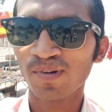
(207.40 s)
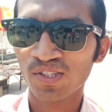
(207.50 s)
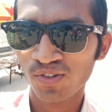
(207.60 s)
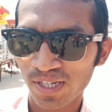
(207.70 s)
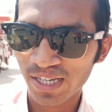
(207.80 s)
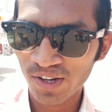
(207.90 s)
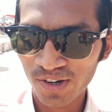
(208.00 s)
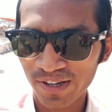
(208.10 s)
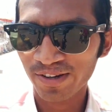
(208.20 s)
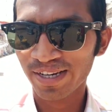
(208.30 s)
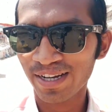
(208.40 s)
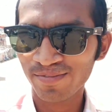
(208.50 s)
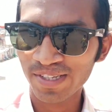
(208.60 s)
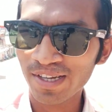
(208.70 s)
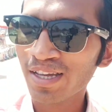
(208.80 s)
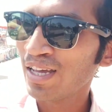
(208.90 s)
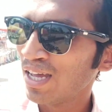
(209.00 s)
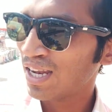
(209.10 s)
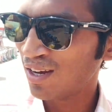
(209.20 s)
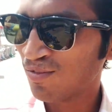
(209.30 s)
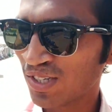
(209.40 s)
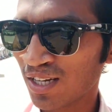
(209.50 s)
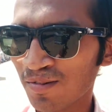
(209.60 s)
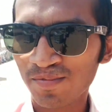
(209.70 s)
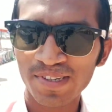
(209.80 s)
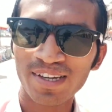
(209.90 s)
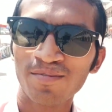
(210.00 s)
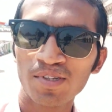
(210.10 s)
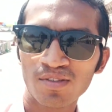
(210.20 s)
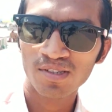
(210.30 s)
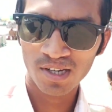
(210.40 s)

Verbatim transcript: तो बच्चों के खिलौने वगैरह का भी है लींबू शरबत भी है अभी